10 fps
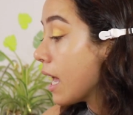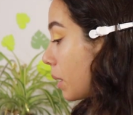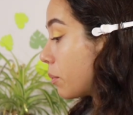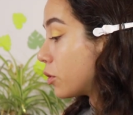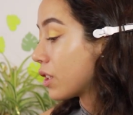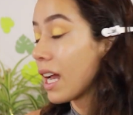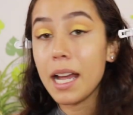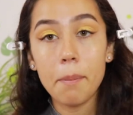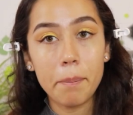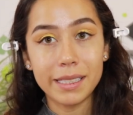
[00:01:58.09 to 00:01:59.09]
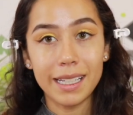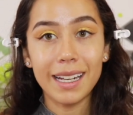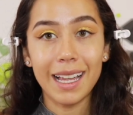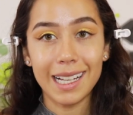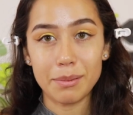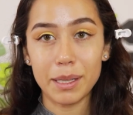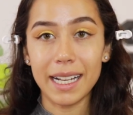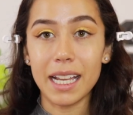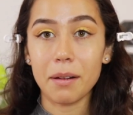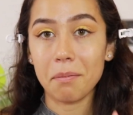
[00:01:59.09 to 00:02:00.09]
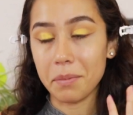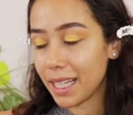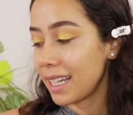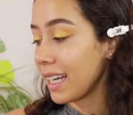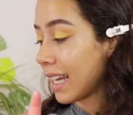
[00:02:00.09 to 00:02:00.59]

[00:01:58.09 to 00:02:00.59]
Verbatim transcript: Vamos a empezar a explicar bien